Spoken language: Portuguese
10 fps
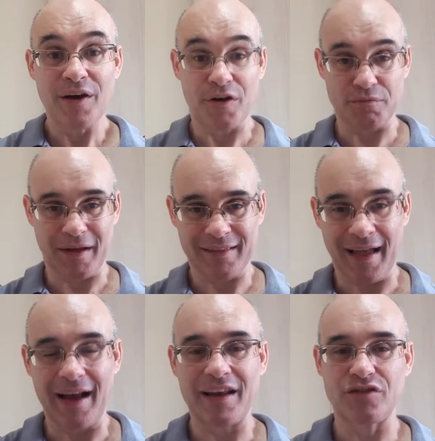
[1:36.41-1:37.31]
com as
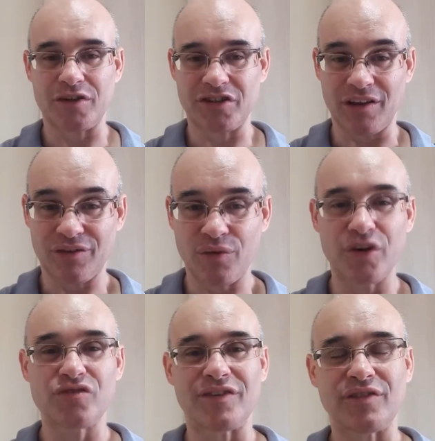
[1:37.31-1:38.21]
batalhas, com as
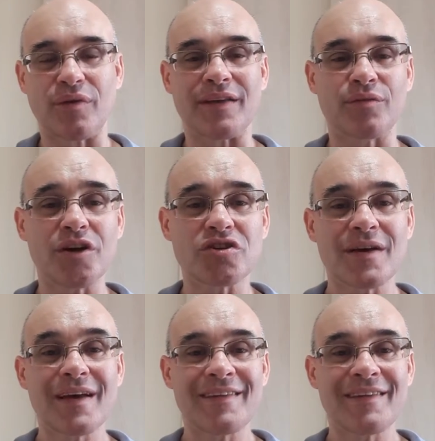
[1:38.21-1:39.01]
tensões, com as situações,